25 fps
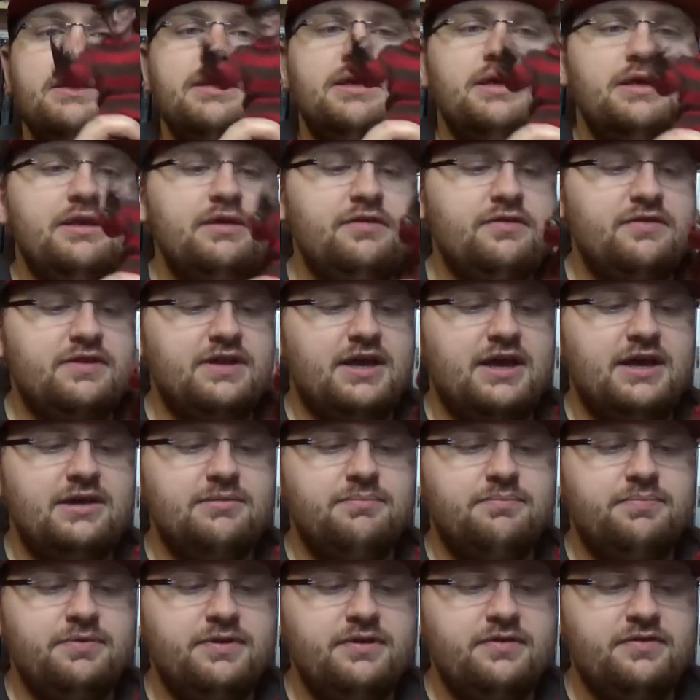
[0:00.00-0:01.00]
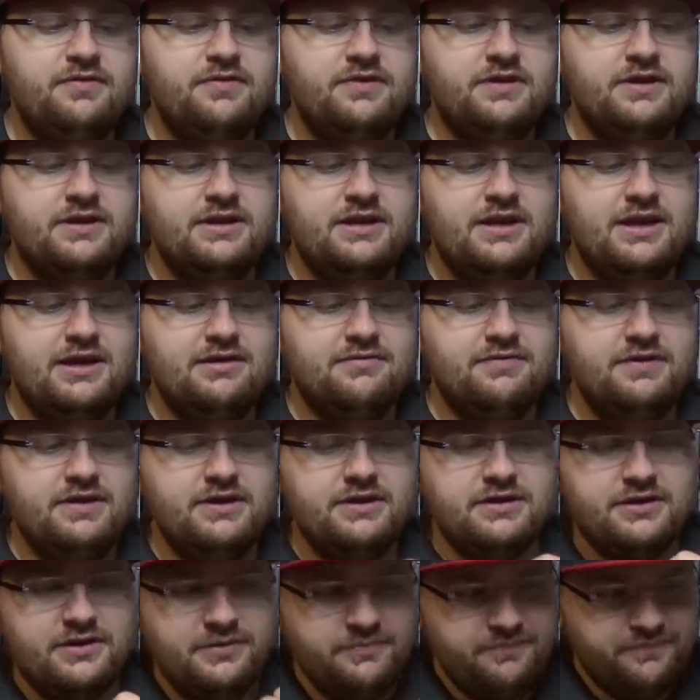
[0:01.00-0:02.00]
ist ein bisschen
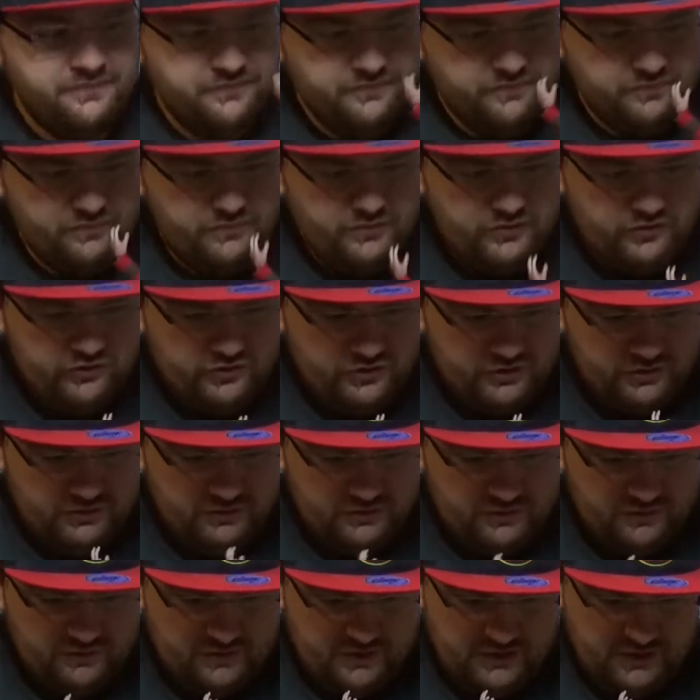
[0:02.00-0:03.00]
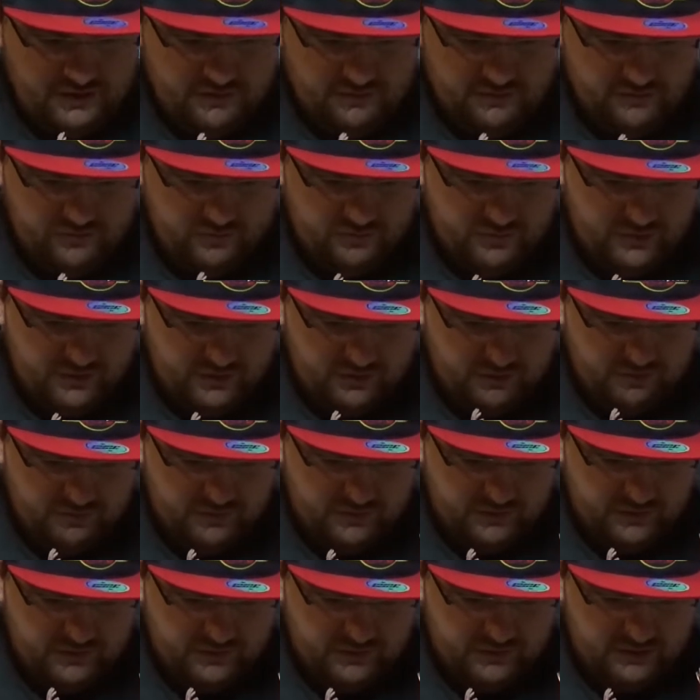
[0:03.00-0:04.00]
Lavede. Wie schaut denn das da aus
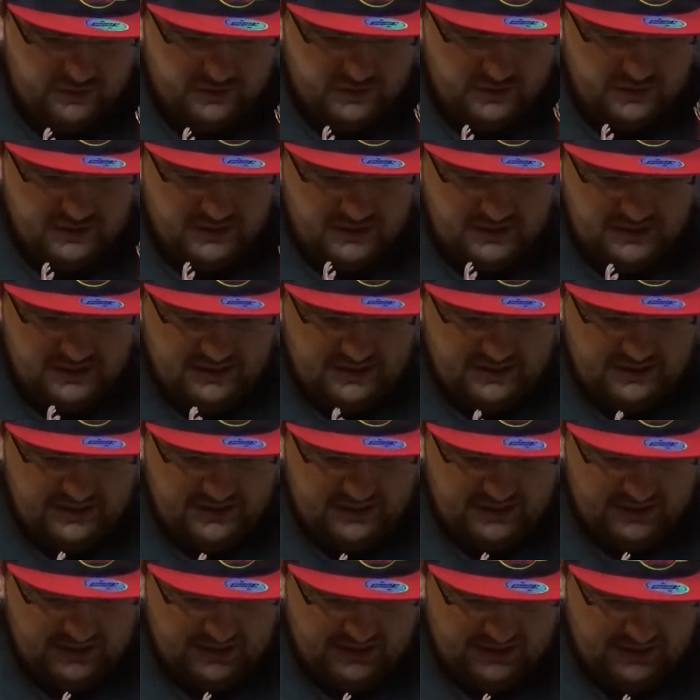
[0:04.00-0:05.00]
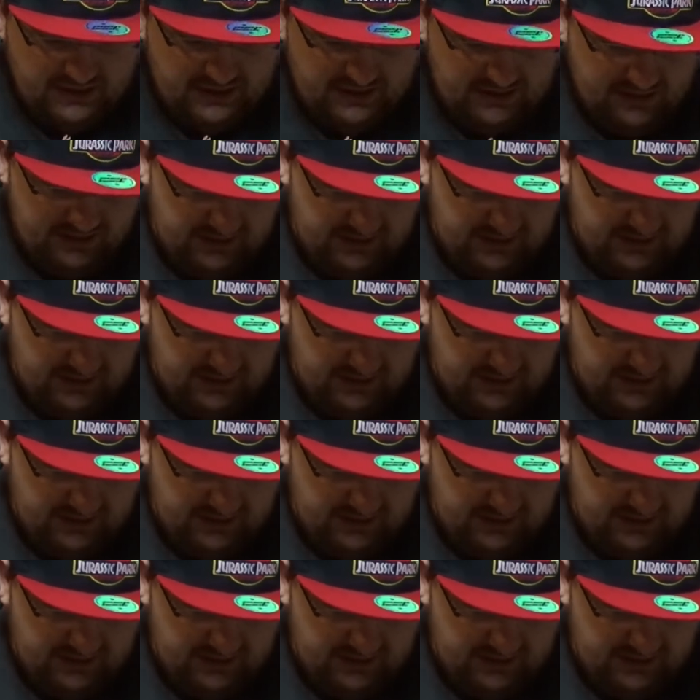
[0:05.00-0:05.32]
überhaupt? Aha,